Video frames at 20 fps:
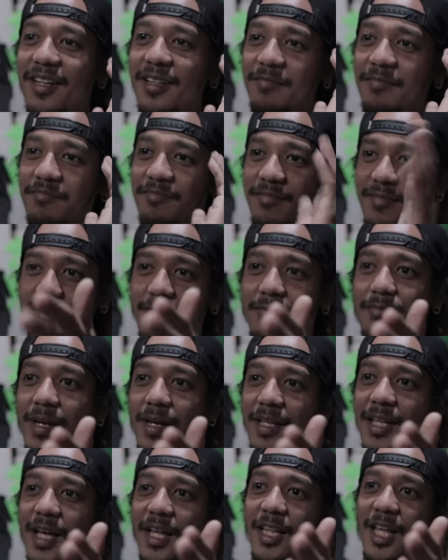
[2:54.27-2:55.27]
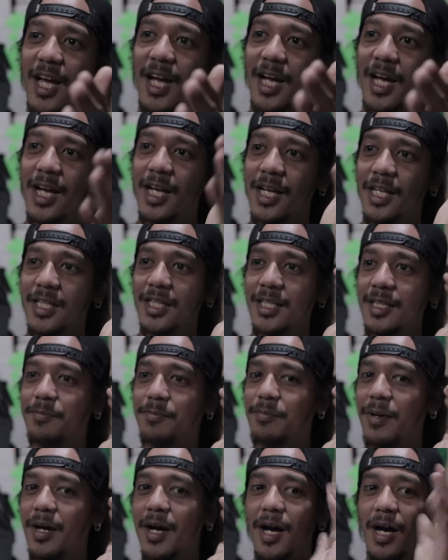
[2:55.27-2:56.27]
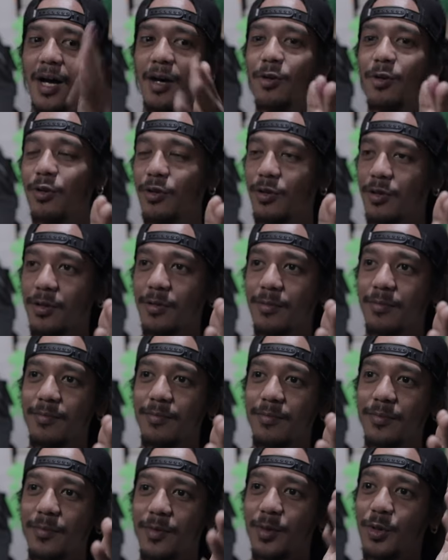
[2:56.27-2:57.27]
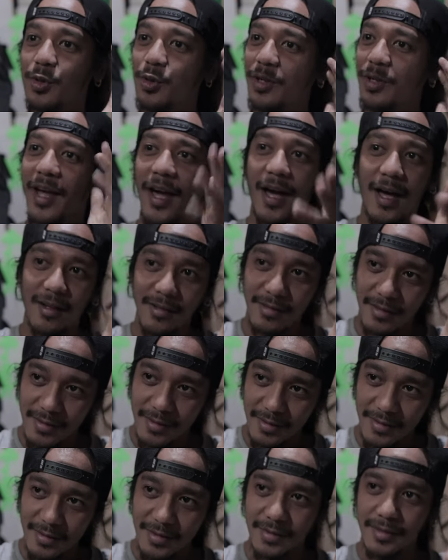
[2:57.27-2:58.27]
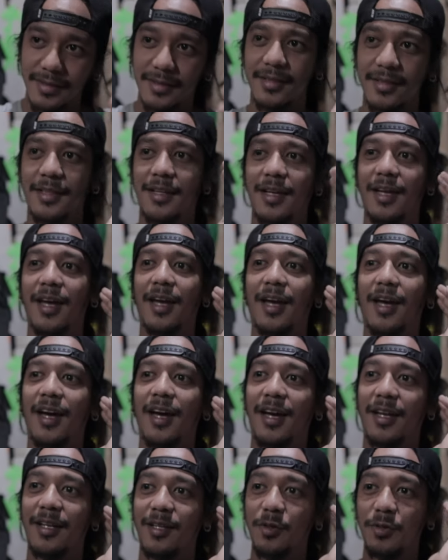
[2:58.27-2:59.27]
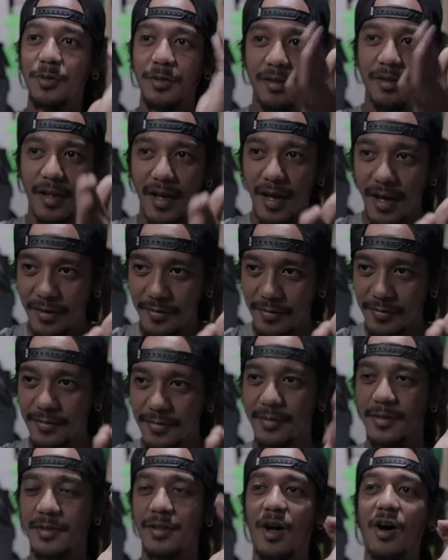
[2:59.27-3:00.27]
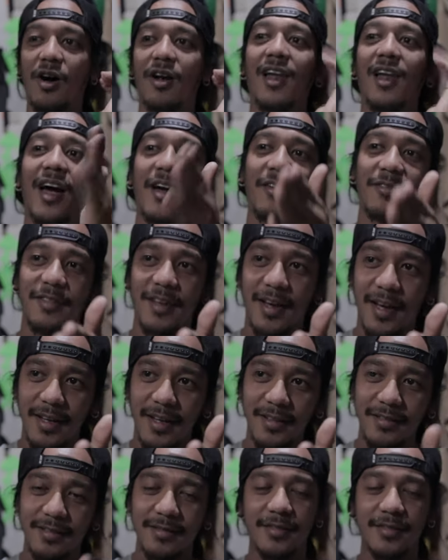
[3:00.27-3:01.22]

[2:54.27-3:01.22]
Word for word: uh, may tatagang pakaog good health and good life. Long life day.